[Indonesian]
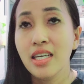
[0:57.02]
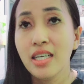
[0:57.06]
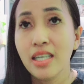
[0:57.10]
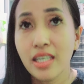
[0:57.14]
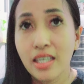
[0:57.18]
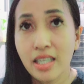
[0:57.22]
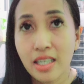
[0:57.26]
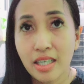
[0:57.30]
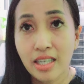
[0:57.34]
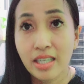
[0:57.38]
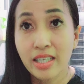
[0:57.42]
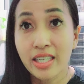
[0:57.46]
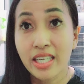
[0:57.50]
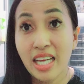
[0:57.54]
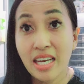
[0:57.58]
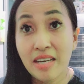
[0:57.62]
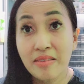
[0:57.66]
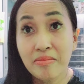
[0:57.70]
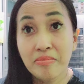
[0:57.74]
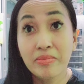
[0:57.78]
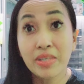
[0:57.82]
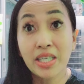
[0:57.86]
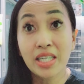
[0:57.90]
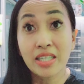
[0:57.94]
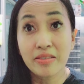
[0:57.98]
uh, yang
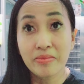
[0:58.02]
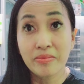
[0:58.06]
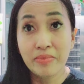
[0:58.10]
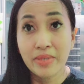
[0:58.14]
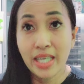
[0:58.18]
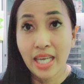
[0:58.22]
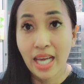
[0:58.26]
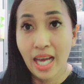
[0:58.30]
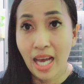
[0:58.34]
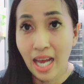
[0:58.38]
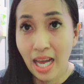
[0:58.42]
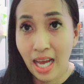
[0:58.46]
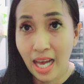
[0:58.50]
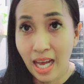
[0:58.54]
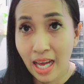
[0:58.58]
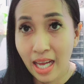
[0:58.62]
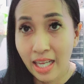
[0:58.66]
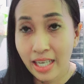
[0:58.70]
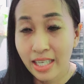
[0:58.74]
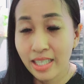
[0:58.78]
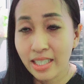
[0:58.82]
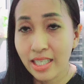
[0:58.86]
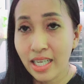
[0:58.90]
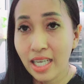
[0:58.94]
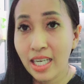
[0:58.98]
berlebihan
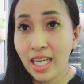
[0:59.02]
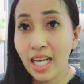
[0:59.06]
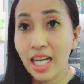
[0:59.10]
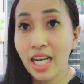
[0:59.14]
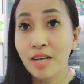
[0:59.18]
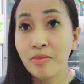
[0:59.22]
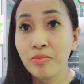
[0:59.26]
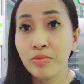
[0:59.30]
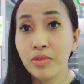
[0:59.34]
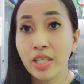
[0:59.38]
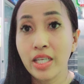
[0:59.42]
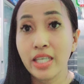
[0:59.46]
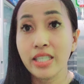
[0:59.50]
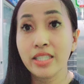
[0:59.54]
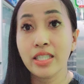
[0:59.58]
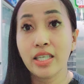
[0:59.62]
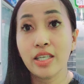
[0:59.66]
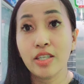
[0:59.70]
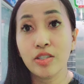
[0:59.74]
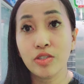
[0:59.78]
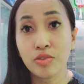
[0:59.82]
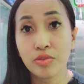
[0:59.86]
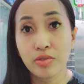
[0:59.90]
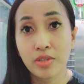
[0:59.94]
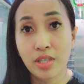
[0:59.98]
dan alhamdulillah saya
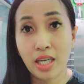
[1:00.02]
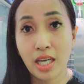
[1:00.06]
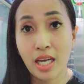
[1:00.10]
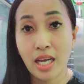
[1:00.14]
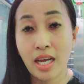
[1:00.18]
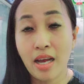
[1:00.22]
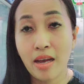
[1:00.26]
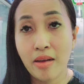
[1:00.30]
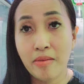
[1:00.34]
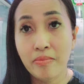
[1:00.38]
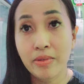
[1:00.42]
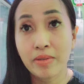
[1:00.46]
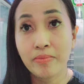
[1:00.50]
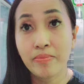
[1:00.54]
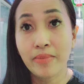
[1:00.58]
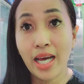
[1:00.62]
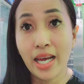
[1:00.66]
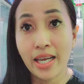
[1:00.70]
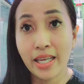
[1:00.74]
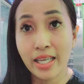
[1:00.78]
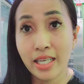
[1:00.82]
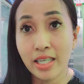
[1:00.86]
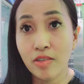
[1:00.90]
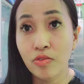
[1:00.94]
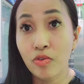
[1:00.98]
sudah
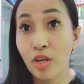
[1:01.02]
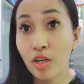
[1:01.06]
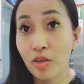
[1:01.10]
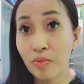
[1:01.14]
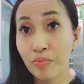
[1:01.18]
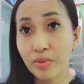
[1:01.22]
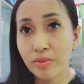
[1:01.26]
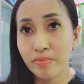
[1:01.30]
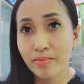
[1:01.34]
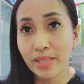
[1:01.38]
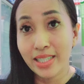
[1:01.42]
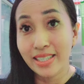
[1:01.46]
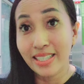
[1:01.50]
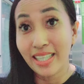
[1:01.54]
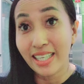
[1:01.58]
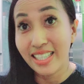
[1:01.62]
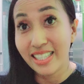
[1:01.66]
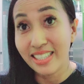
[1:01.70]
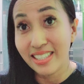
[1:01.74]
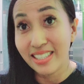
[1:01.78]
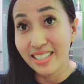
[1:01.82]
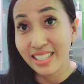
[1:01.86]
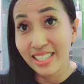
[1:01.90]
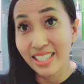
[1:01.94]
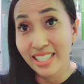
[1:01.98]
membaik walaupun masih ada
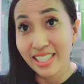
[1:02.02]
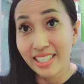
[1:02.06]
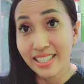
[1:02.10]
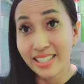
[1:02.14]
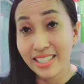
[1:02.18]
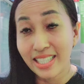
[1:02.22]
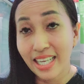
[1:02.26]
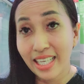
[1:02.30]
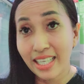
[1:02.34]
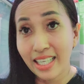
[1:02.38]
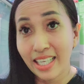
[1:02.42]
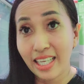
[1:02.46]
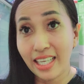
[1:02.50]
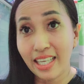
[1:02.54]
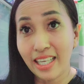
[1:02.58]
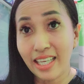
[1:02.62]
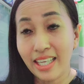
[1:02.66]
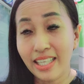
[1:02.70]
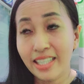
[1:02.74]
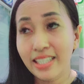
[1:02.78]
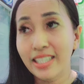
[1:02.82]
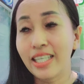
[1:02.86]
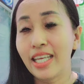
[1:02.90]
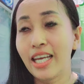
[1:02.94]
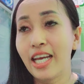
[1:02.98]
sedikit
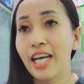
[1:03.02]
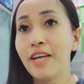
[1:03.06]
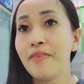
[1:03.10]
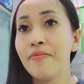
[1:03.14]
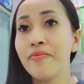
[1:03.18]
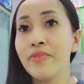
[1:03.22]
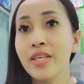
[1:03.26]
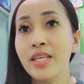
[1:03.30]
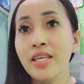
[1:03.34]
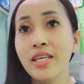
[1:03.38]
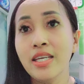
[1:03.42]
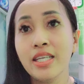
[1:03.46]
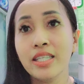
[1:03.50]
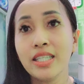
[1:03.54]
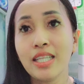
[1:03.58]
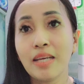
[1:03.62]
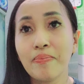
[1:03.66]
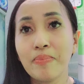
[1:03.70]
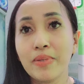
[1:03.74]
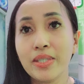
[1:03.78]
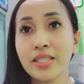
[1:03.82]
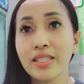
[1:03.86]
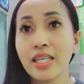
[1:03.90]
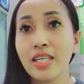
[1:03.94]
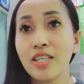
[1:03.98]
sakit ya tapi
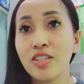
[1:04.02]
saya